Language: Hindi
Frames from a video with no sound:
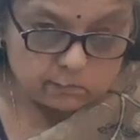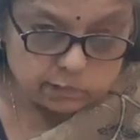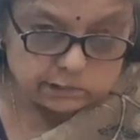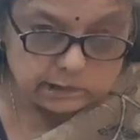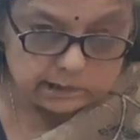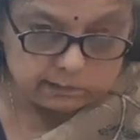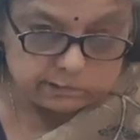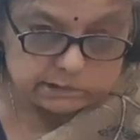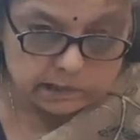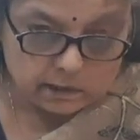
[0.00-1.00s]
बुद्धि या
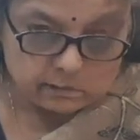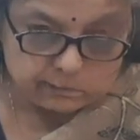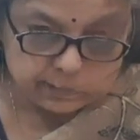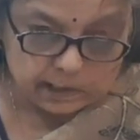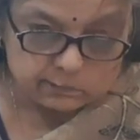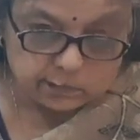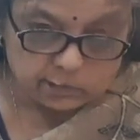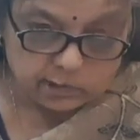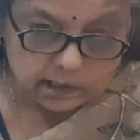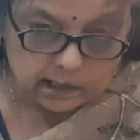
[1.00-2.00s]
विस्तार को प्राप्त
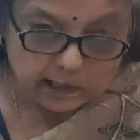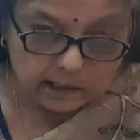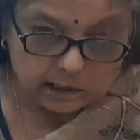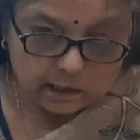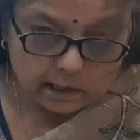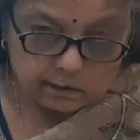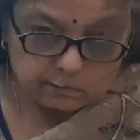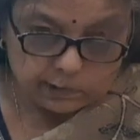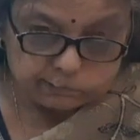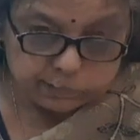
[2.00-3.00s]
हो रहा है
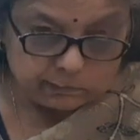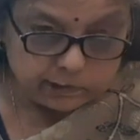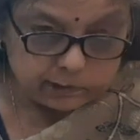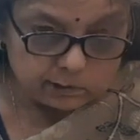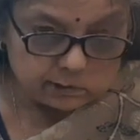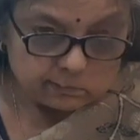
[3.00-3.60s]
विप्रवरों